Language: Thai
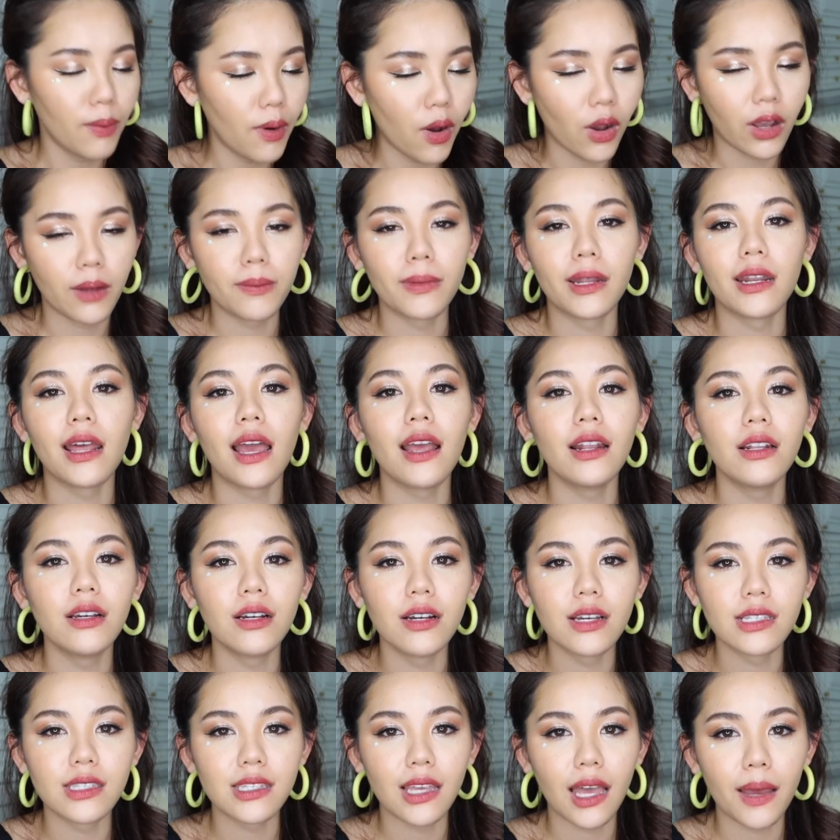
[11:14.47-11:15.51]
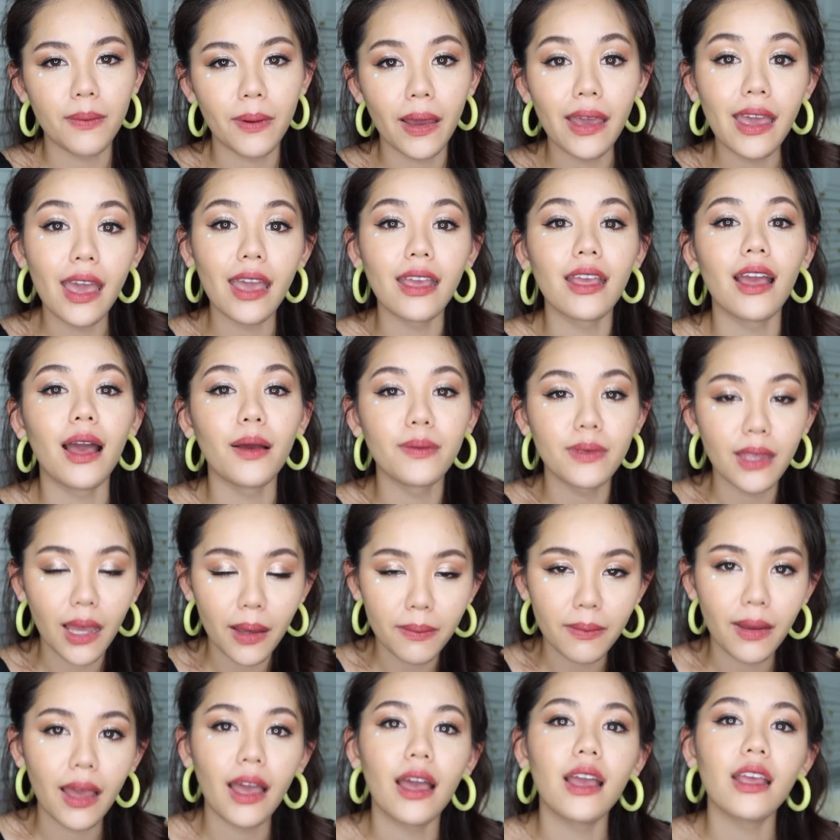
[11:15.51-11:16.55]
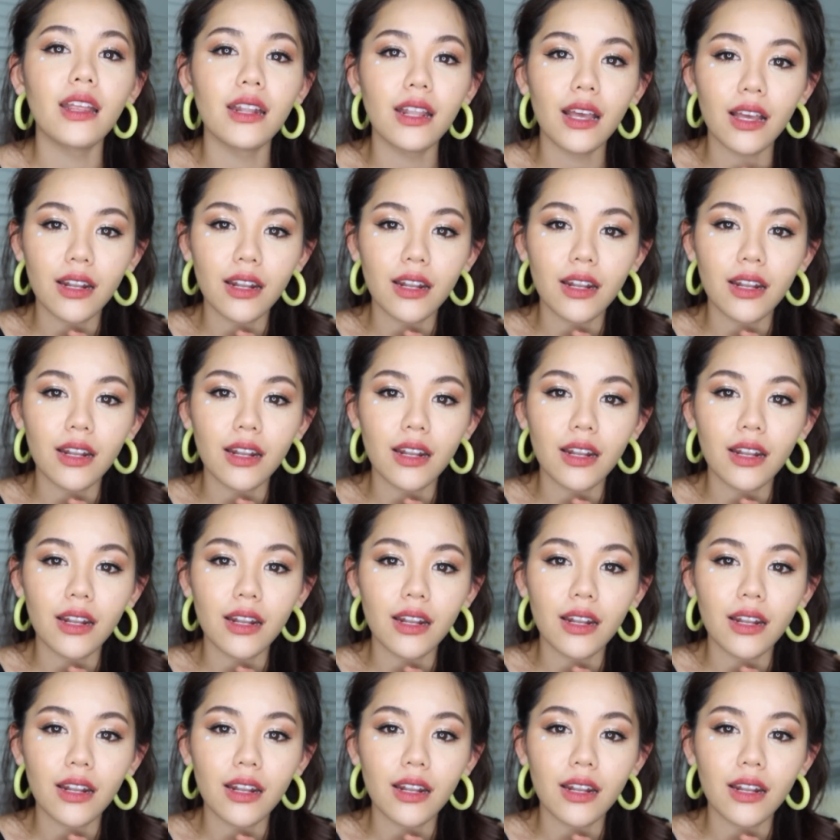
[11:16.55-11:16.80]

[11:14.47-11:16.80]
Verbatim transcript: บอกกันมาได้เลยจะพยายามทำให้